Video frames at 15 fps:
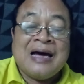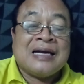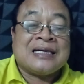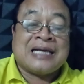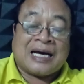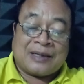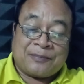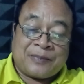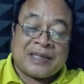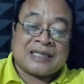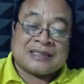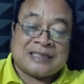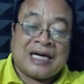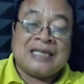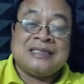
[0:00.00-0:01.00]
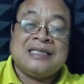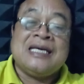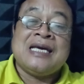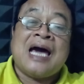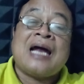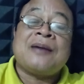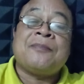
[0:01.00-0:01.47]
dan
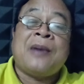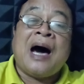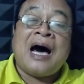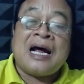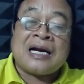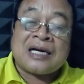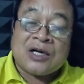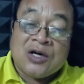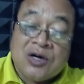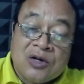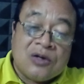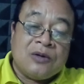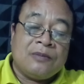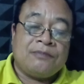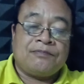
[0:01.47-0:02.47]
perjanjian baru.